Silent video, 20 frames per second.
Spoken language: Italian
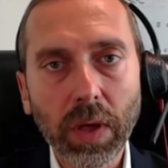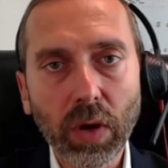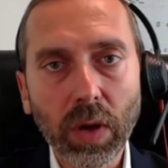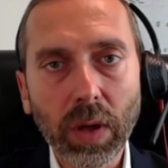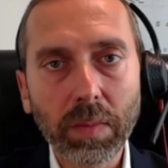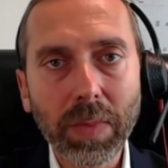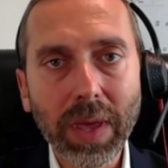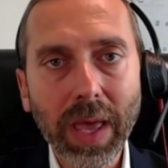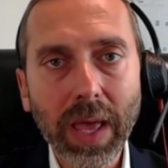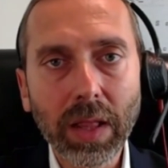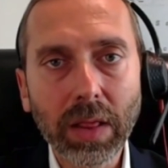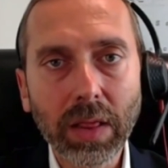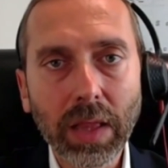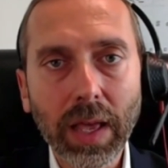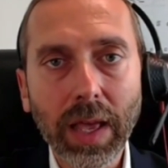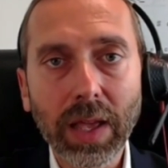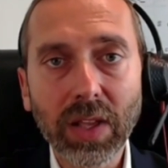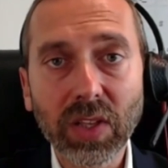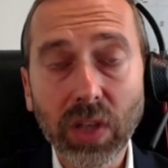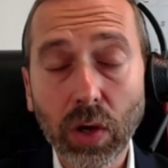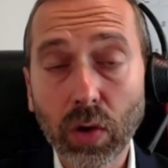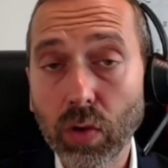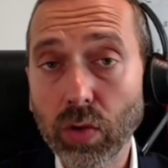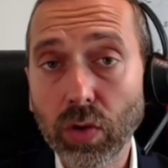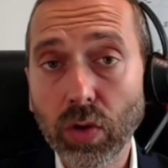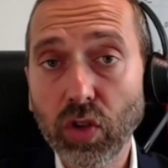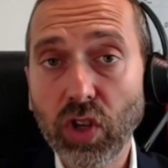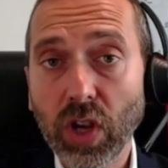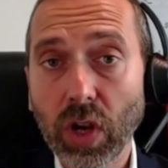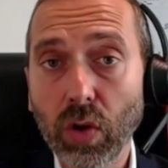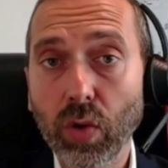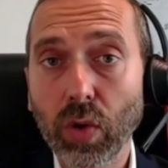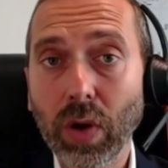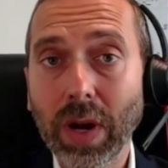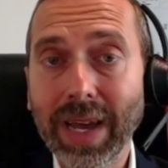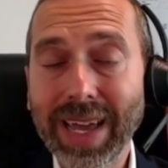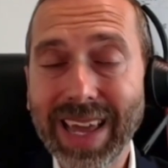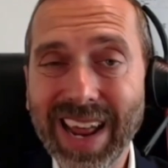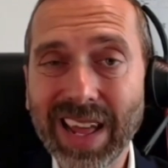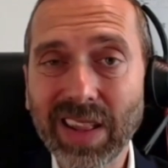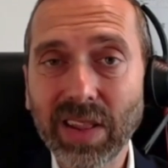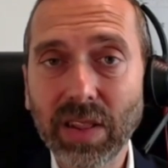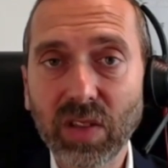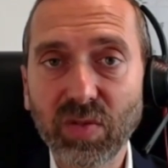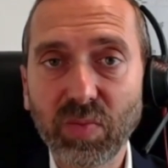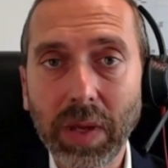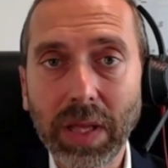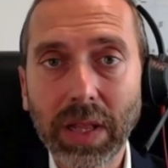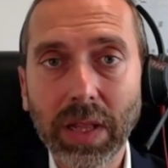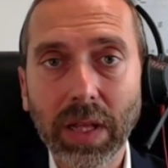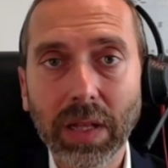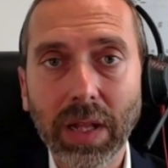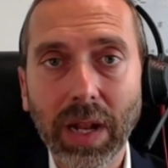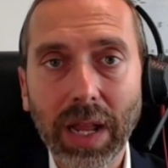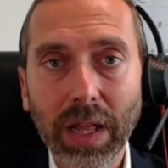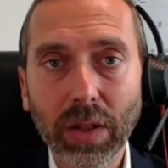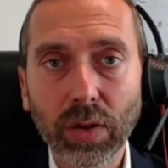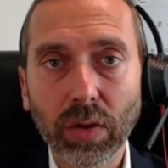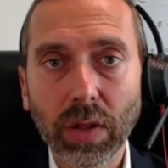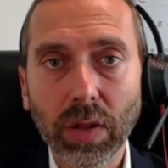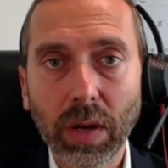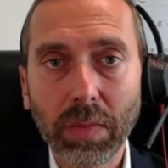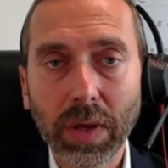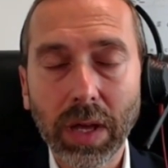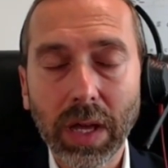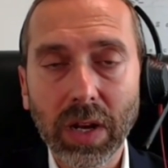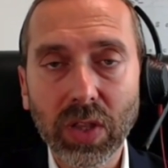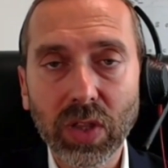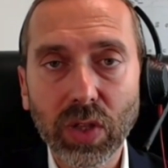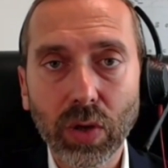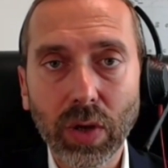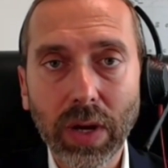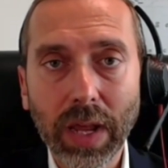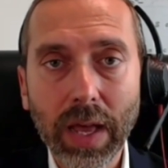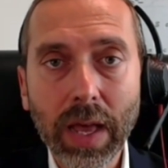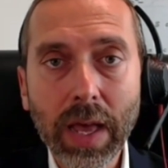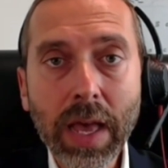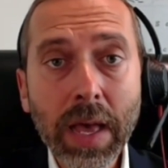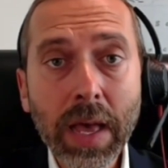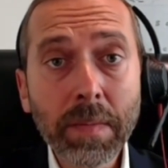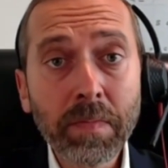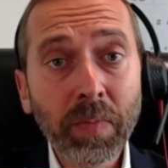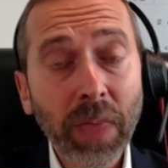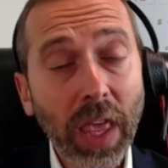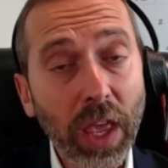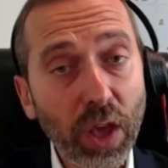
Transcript: meno abbienti e secondo c'è ancora grande spinta dal lato dell'immigrazione